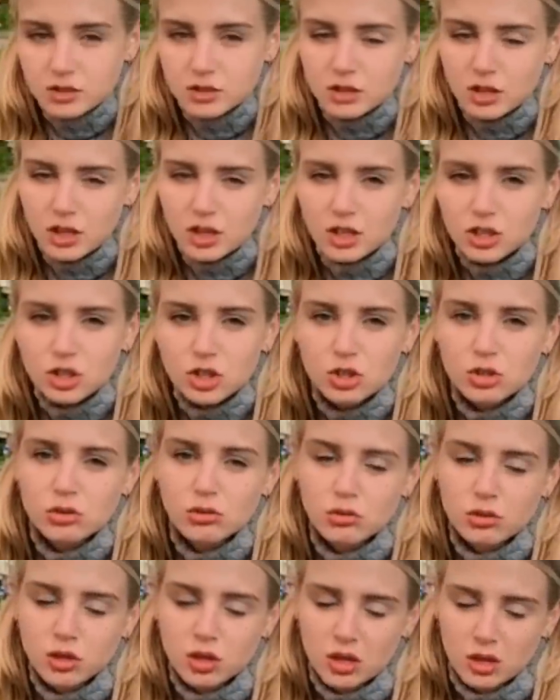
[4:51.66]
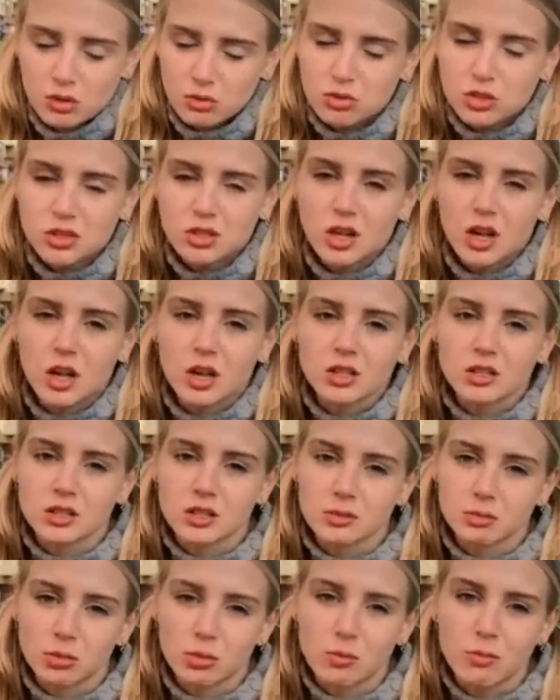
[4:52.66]
Знаешь ну что, я устала с
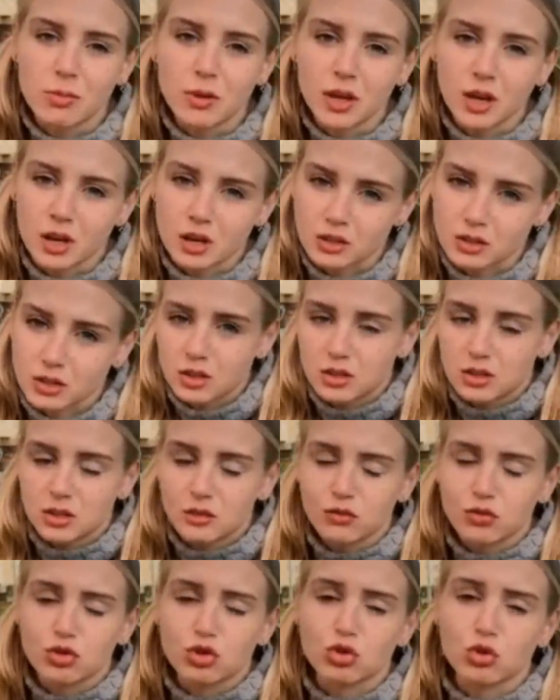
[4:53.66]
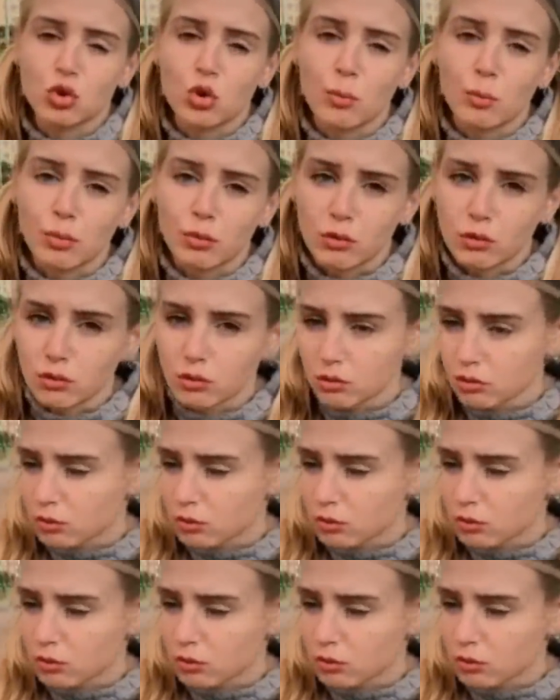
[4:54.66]
тобой бегать. Иди в жопу.